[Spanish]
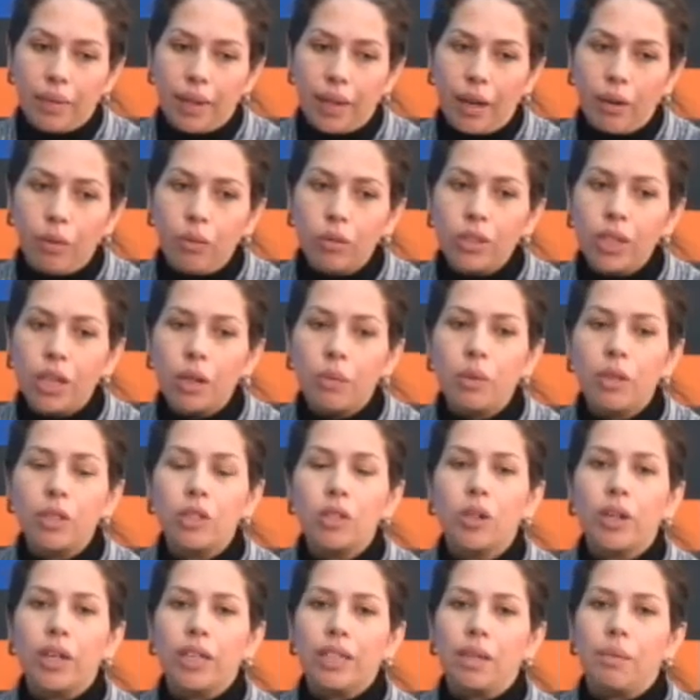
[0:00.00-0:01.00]
es un
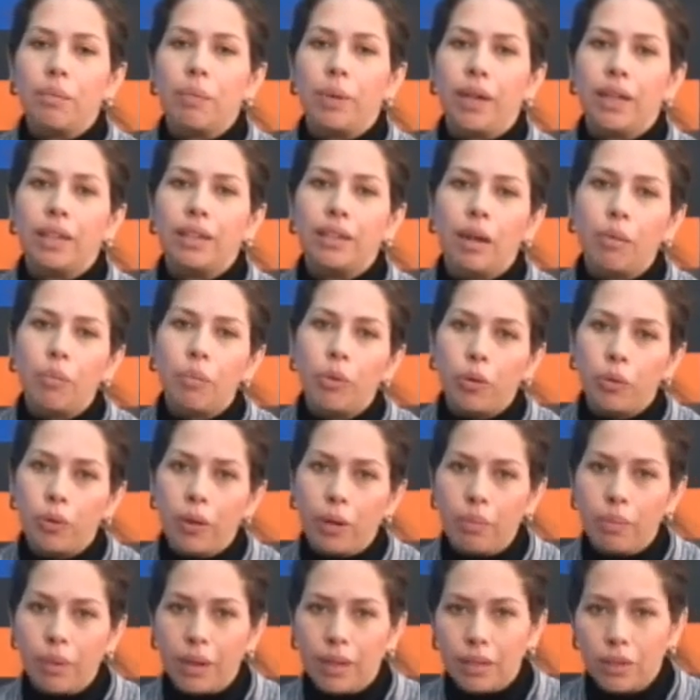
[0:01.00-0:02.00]
servicio que se presta por
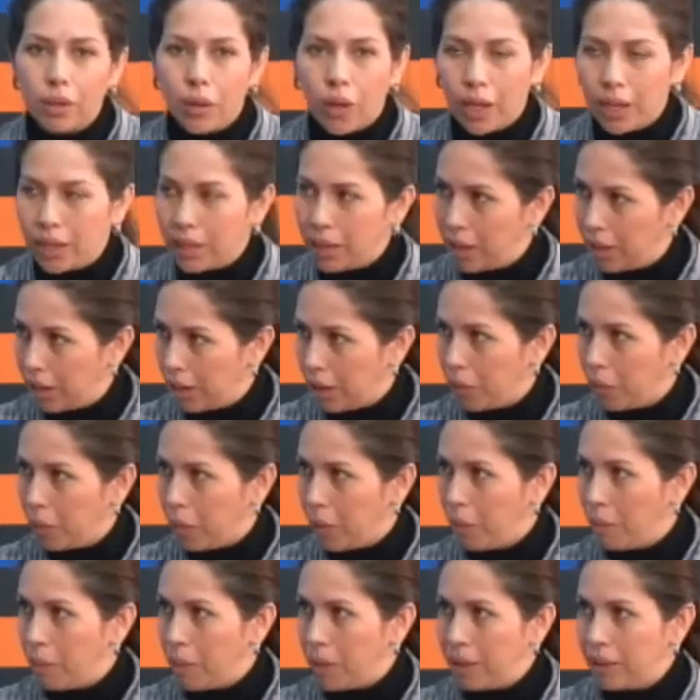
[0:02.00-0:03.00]
una empresa ocañera,
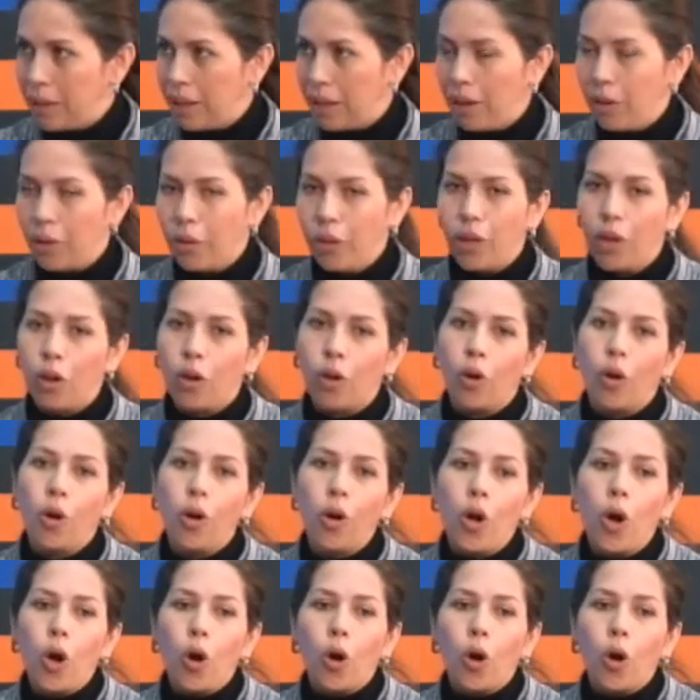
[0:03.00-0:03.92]
nuevamente lo digo,